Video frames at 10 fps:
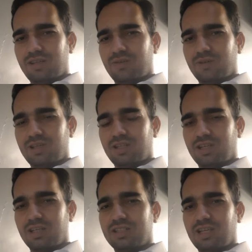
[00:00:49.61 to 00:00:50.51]
रिक्वेस्ट
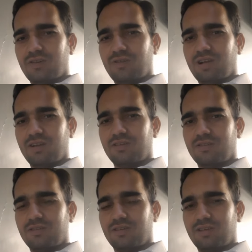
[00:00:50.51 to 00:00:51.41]
करना चाहूँगा
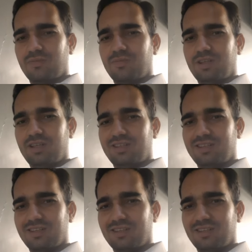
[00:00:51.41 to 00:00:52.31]
कि प्लीज़